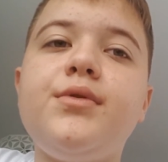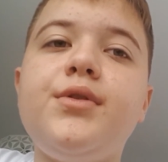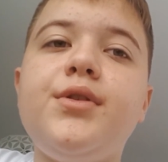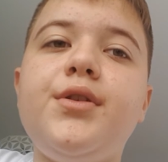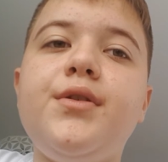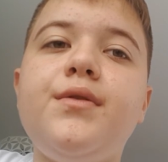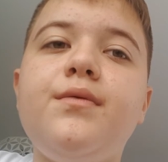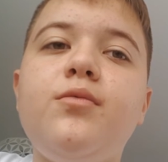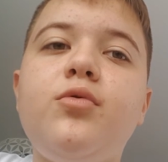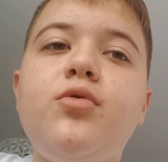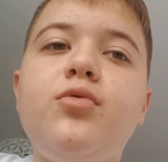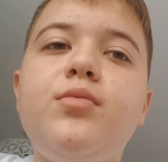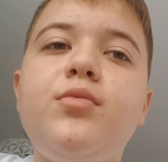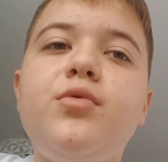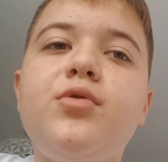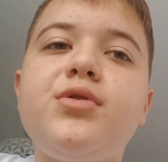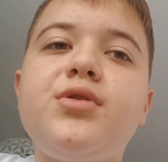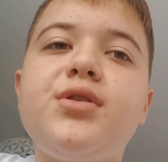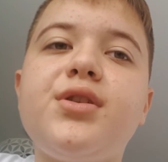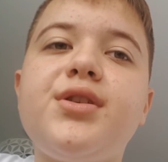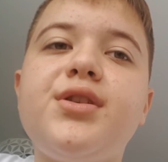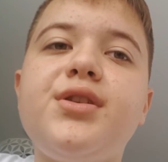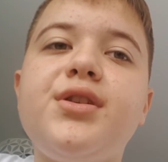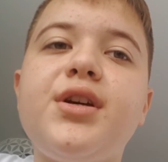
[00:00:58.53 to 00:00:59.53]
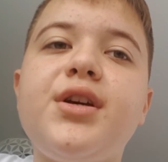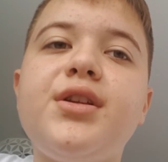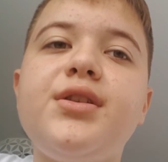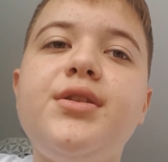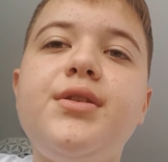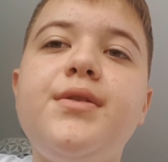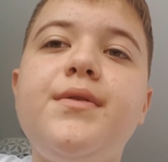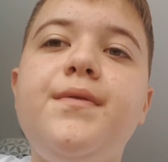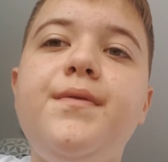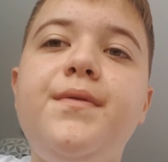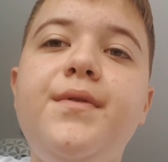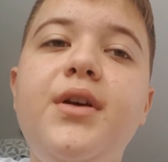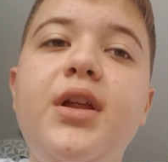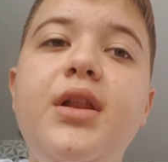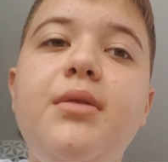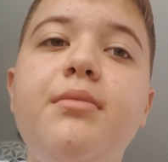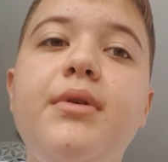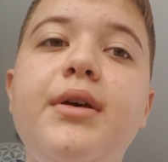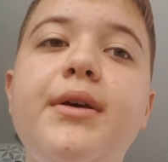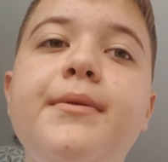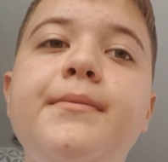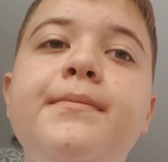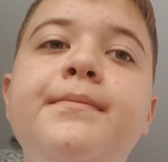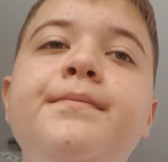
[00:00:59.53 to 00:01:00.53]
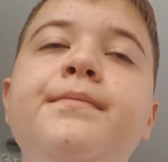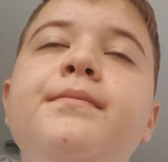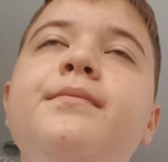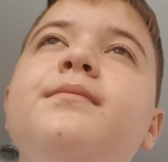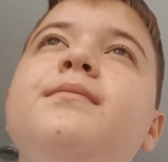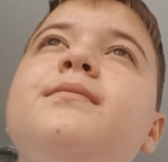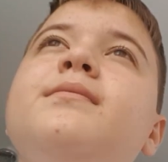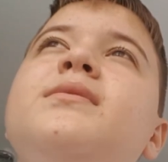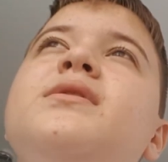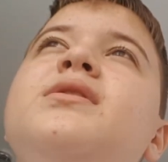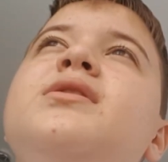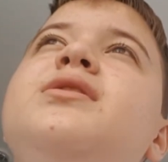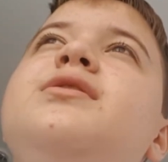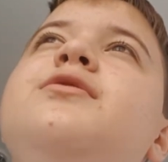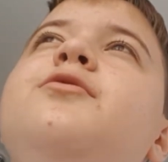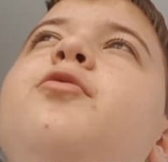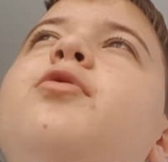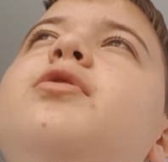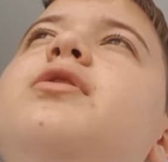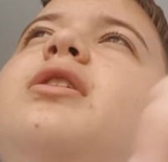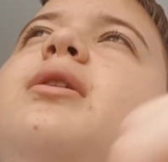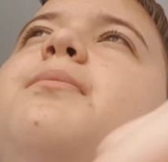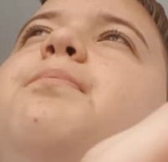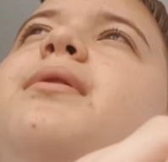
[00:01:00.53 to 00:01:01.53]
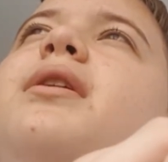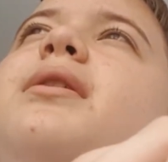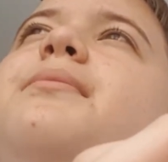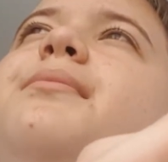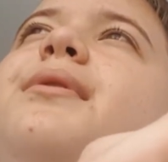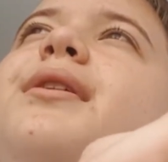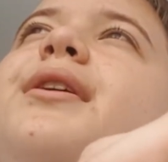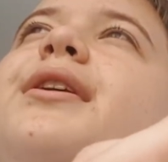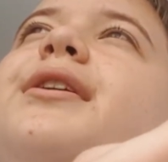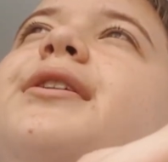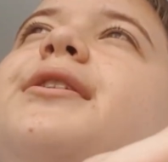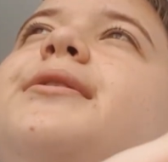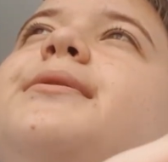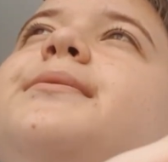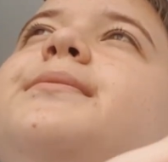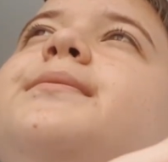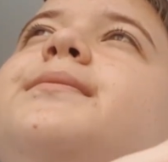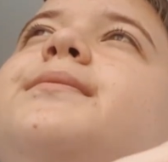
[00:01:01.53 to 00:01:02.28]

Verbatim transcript: ему можно снять в фильме. Вот, например,